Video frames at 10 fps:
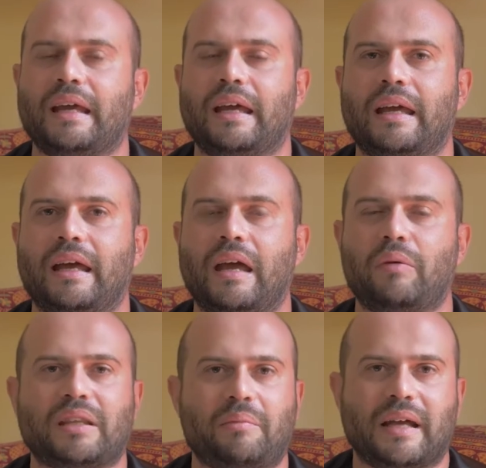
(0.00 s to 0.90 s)
Eh, è
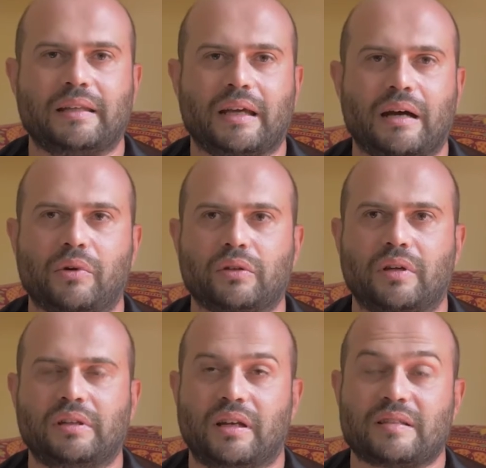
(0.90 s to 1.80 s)
una tematica molto
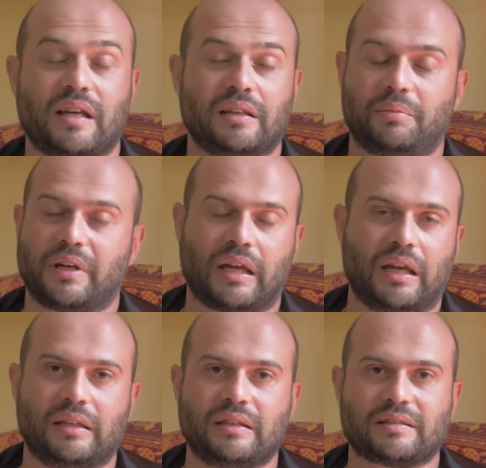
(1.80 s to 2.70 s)
interessante
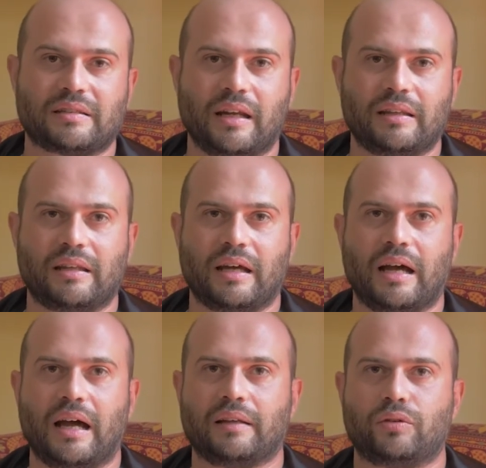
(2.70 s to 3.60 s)
perché di
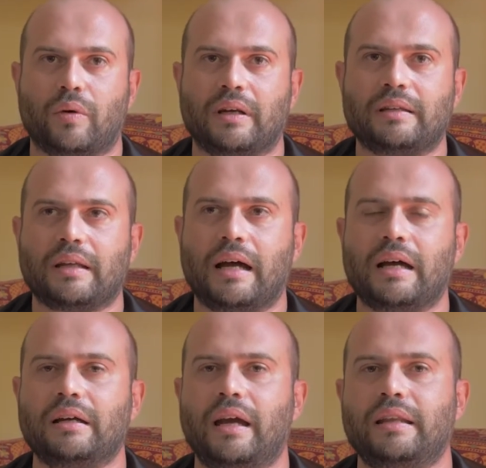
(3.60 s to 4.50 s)
stretta
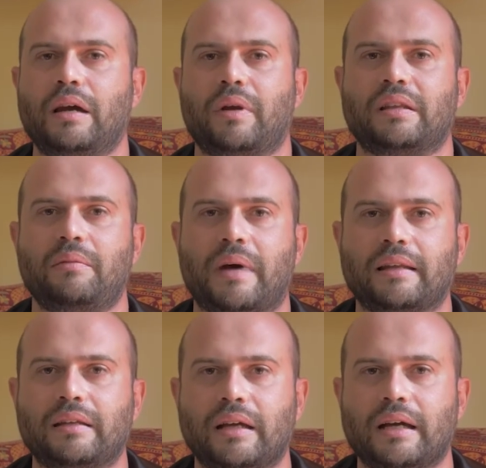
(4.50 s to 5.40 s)
attualità ed è una
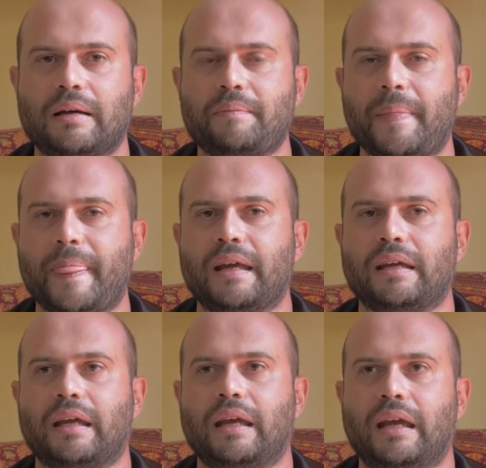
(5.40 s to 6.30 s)
tematica
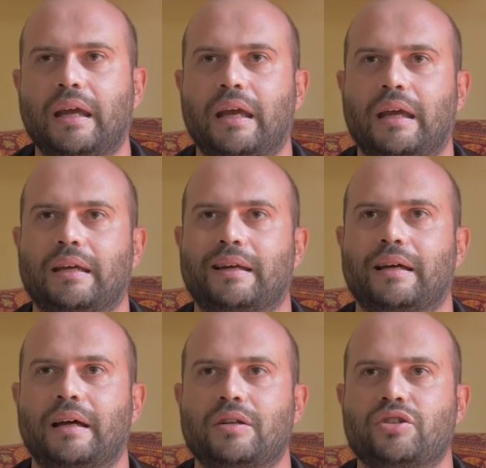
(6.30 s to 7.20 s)
che
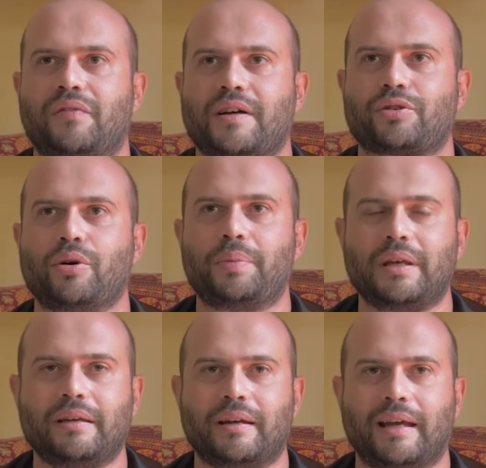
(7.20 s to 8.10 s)
eh, ci fa
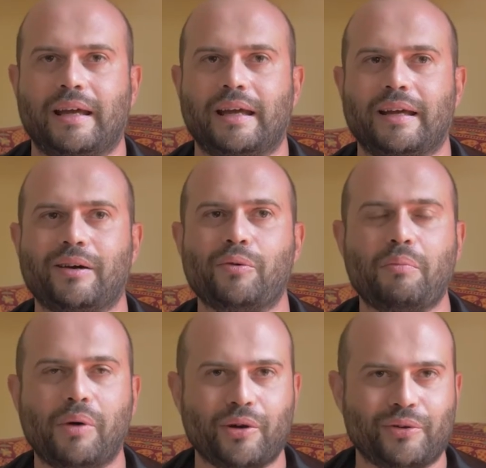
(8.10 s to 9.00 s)
scoprire un
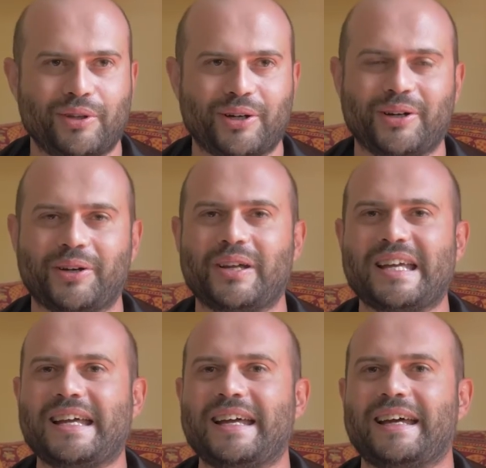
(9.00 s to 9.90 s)
mondo
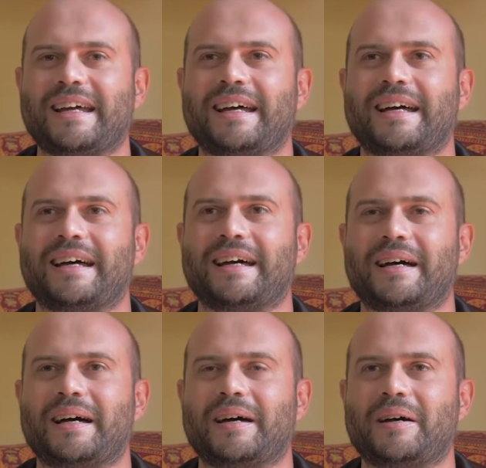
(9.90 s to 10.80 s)
eh,